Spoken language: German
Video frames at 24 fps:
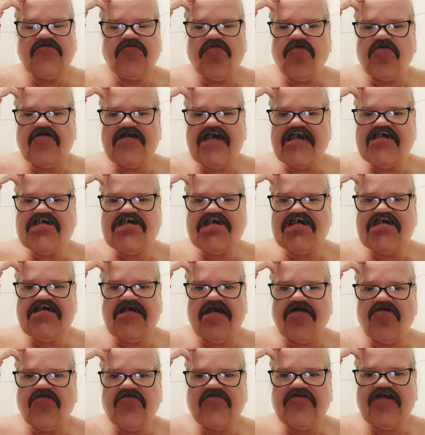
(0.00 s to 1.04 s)
auch gleich
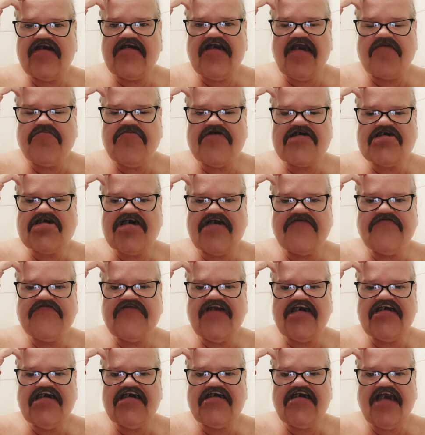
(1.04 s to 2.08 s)
einer aus der Nachbarschaft,
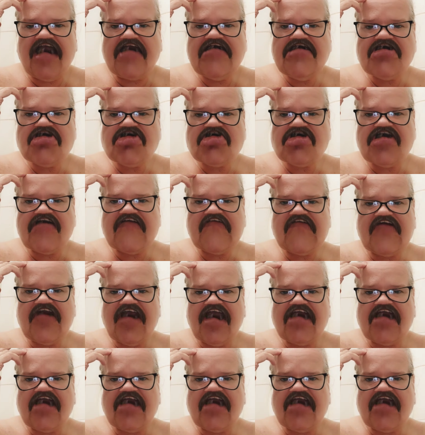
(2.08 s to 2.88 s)
der den angeschissen